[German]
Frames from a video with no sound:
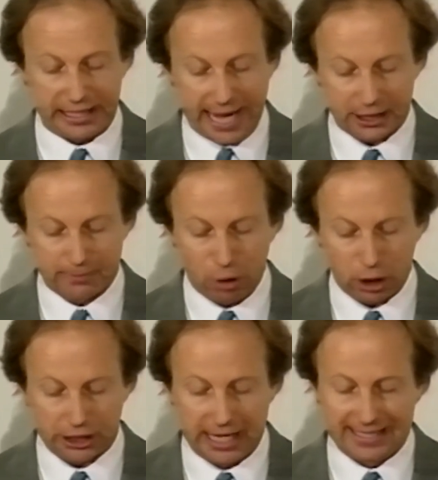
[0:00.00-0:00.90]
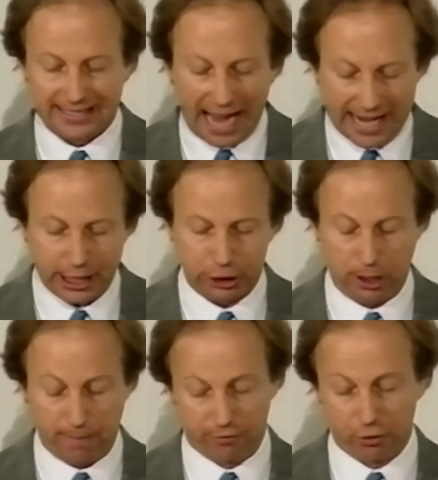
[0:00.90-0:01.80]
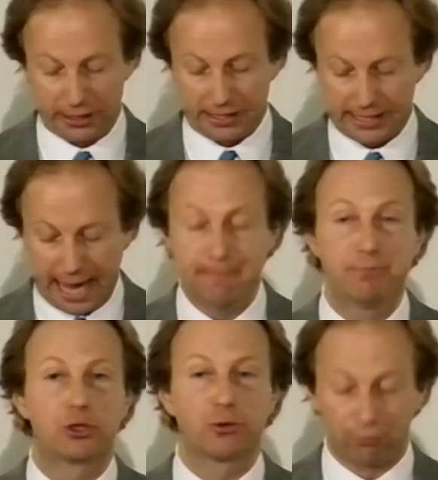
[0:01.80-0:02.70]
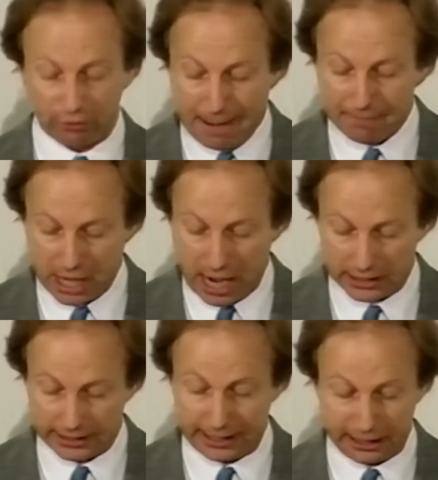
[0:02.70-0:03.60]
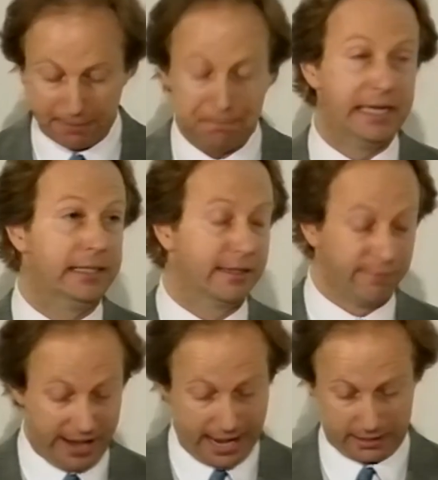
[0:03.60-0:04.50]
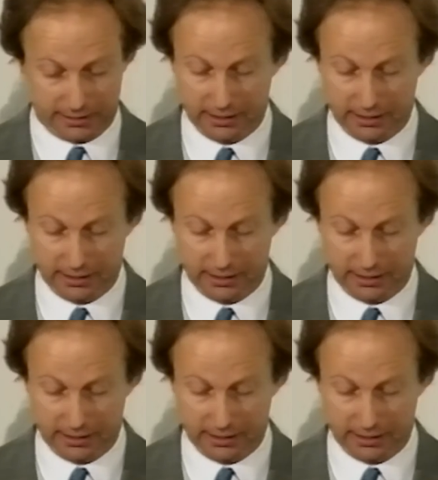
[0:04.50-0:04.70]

lässt Bosch seine Schöpfungen selbst zu fremdartigen Gebilden werden.